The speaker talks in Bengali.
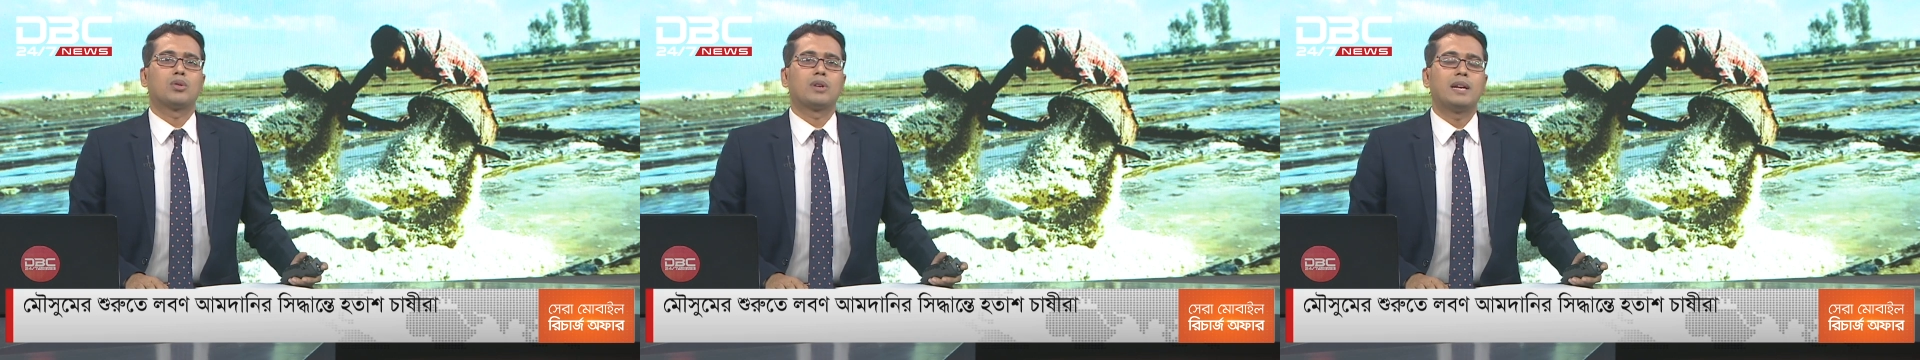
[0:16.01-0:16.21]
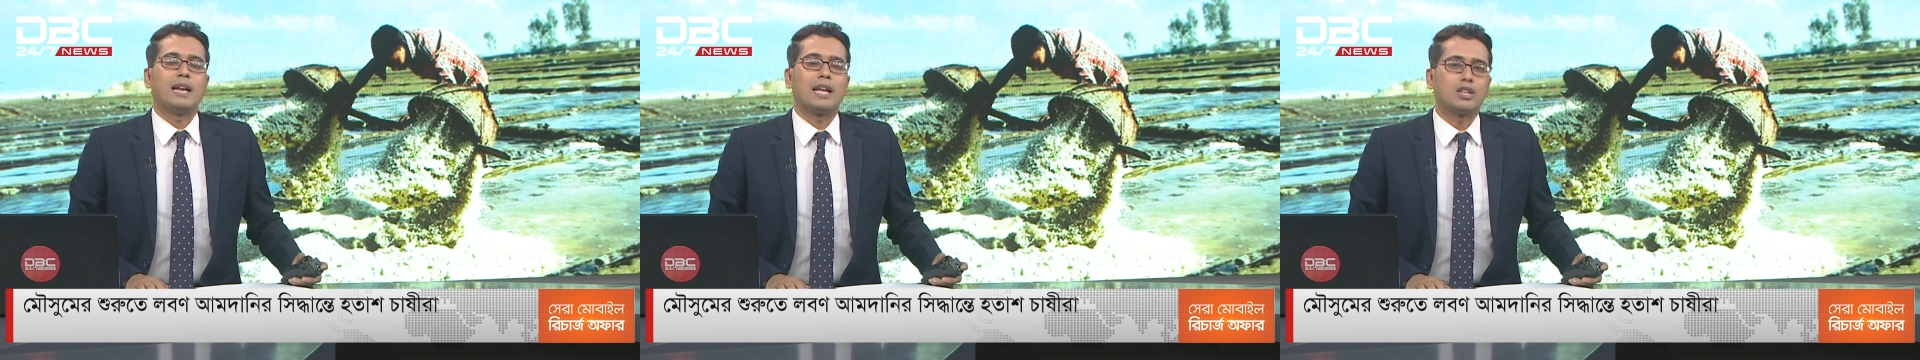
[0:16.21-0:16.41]

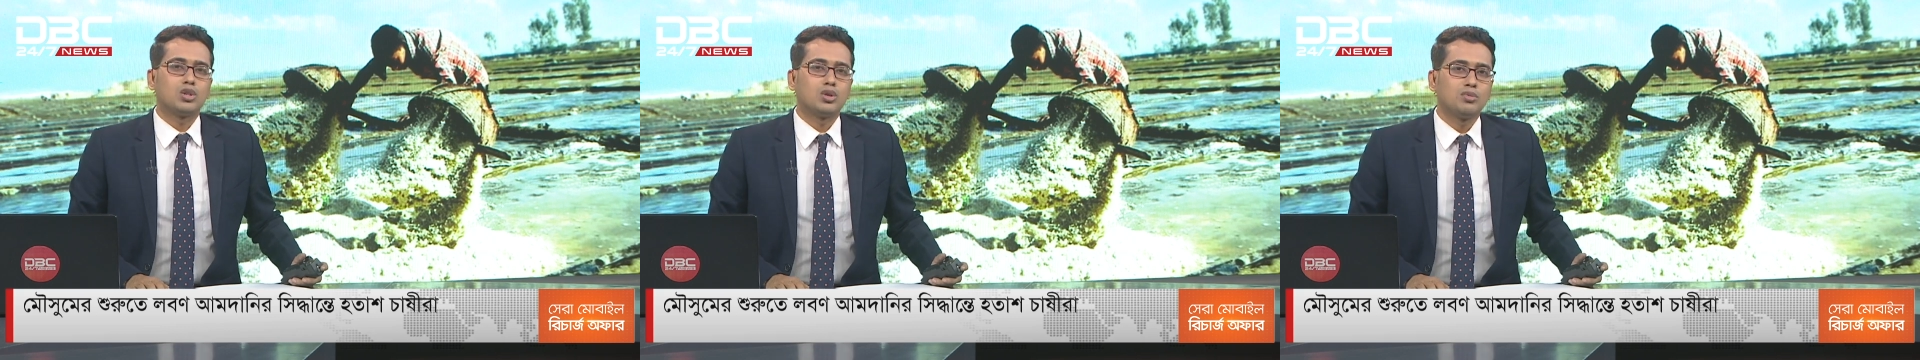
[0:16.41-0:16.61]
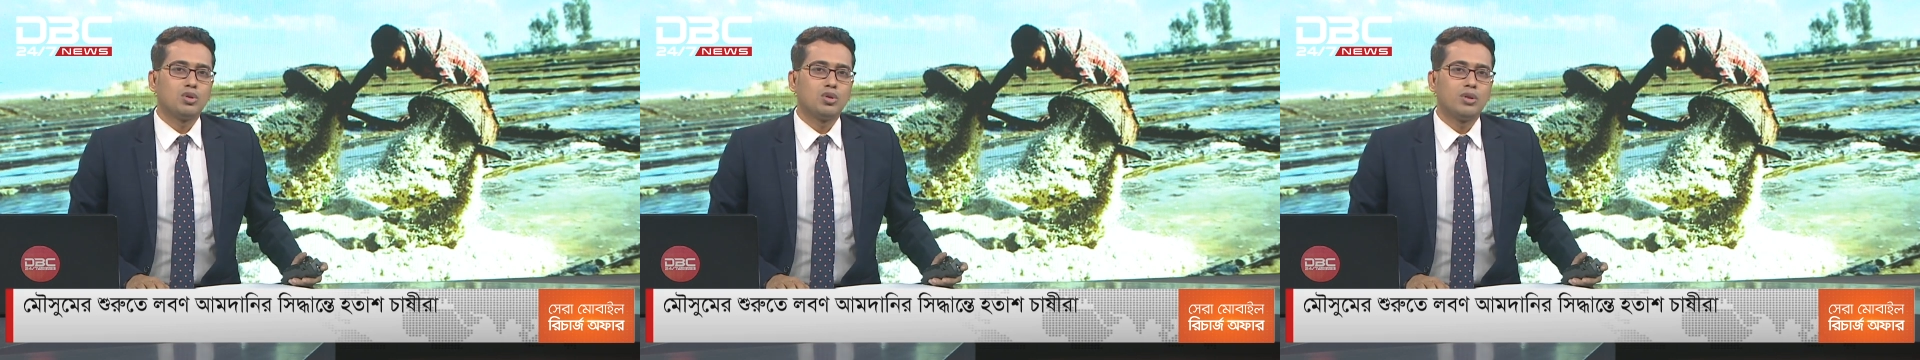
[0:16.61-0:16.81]
করে
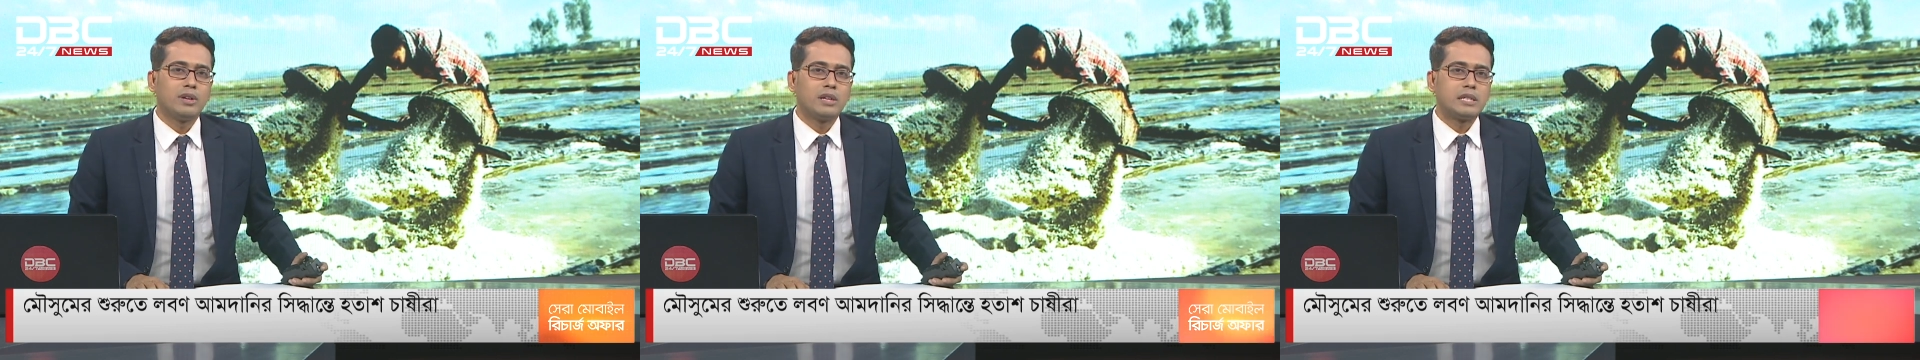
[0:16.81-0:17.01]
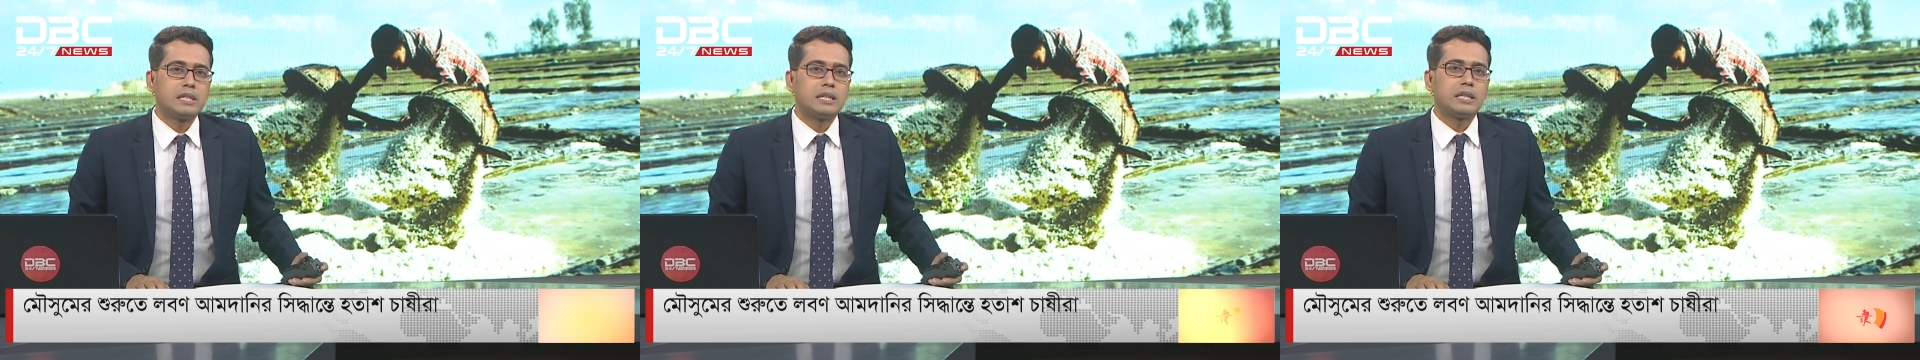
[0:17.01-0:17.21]
ন্যায্য মূল্য
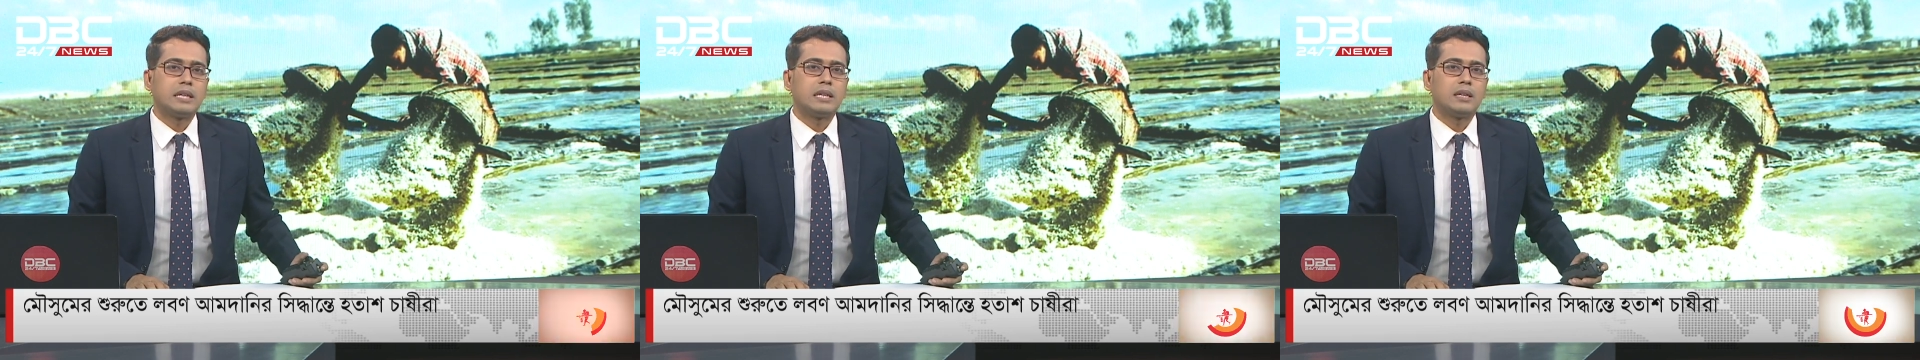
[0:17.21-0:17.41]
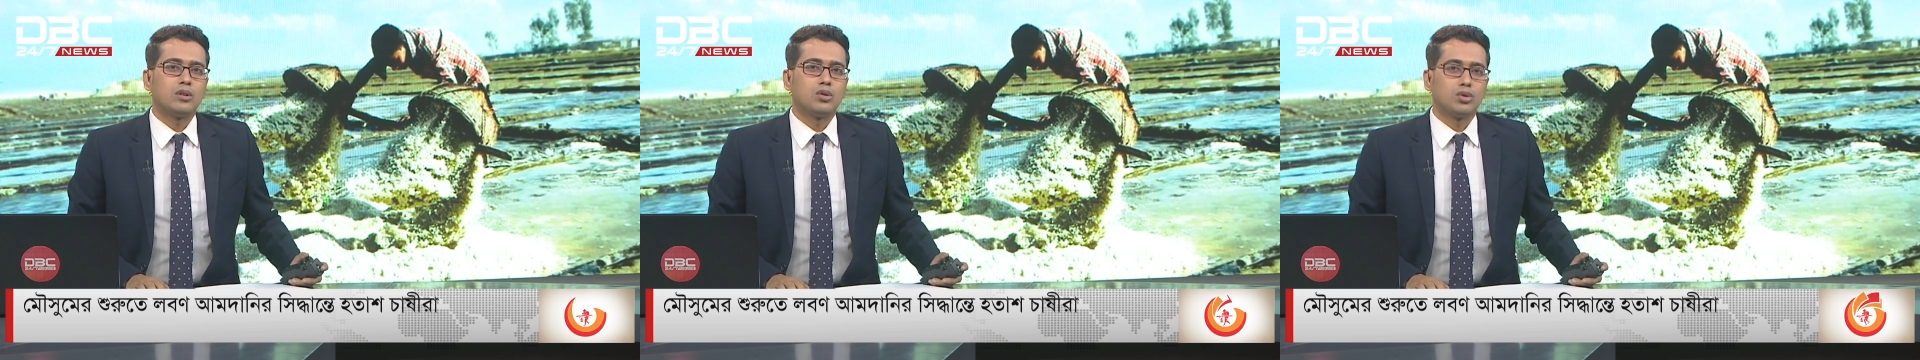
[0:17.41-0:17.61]

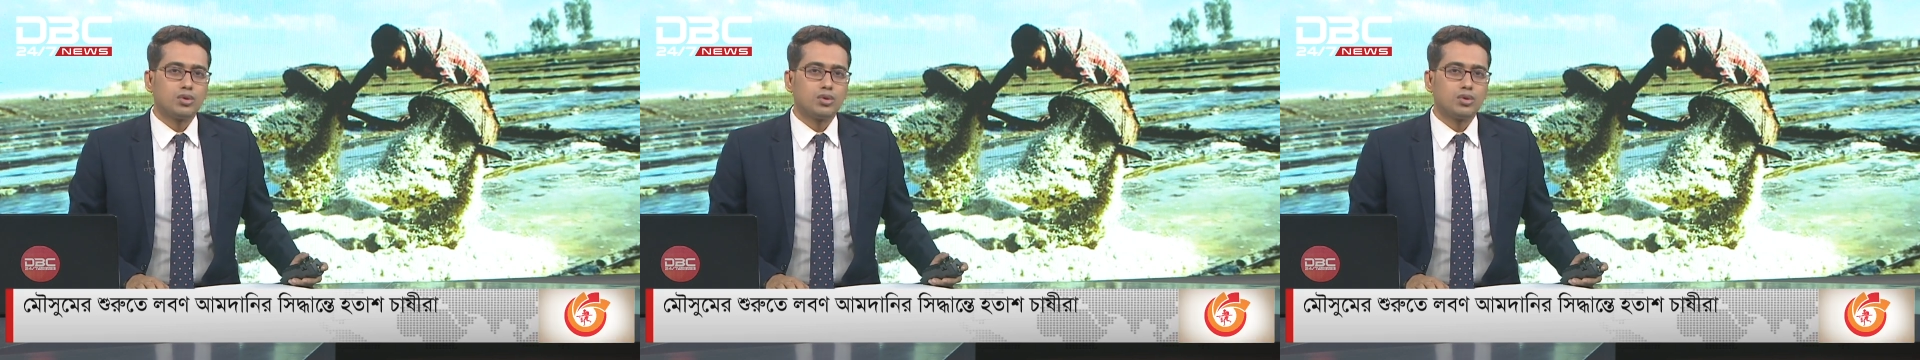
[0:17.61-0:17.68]
নিশ্চিতের